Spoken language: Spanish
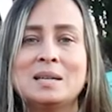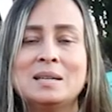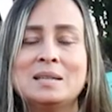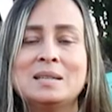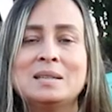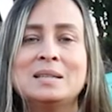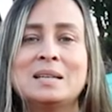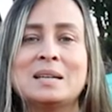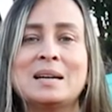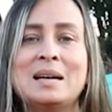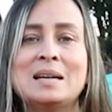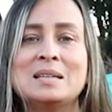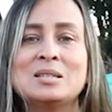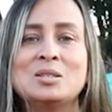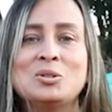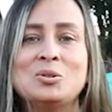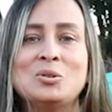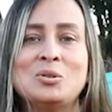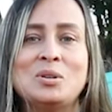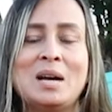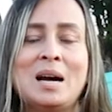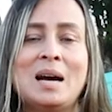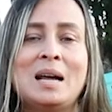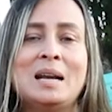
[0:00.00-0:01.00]

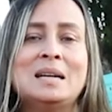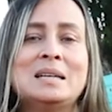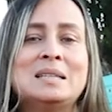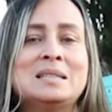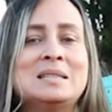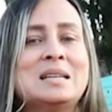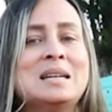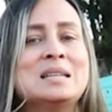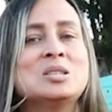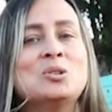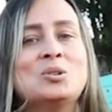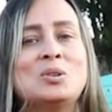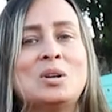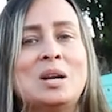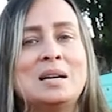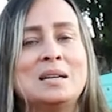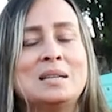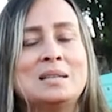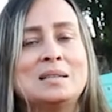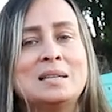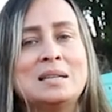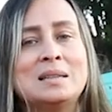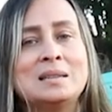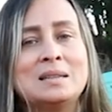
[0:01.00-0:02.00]
internacionales,
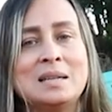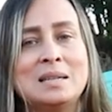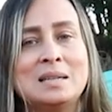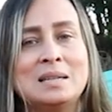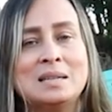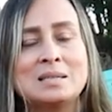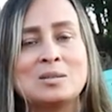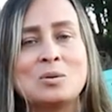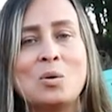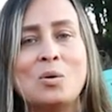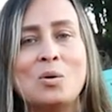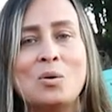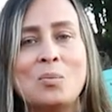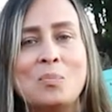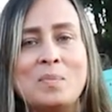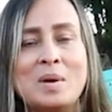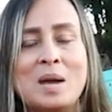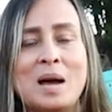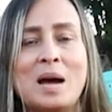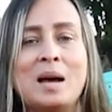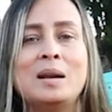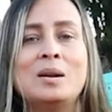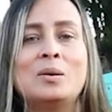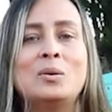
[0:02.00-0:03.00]
nacionales del tenis
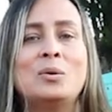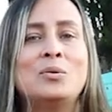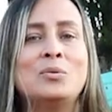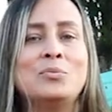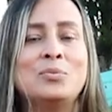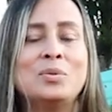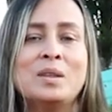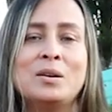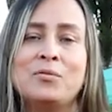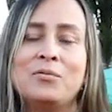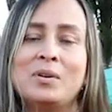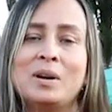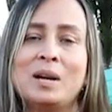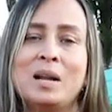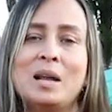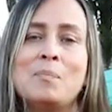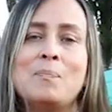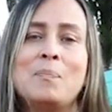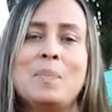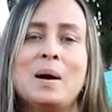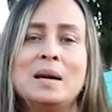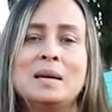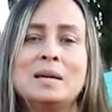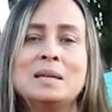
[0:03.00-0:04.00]
colombiano, de fuera
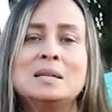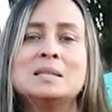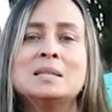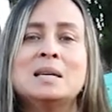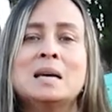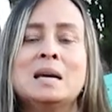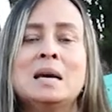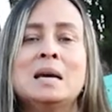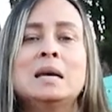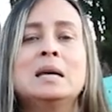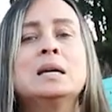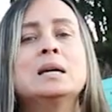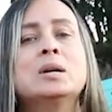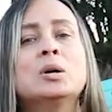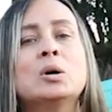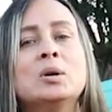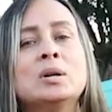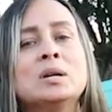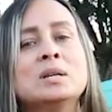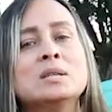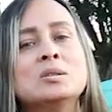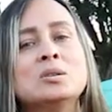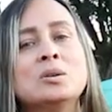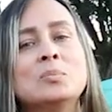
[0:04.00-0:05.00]
del país, y
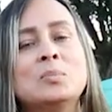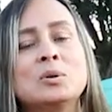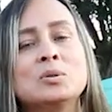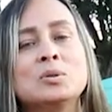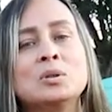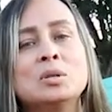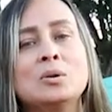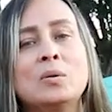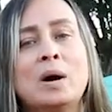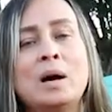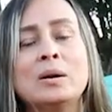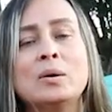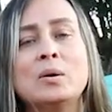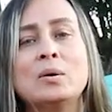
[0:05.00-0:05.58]
con eso motivar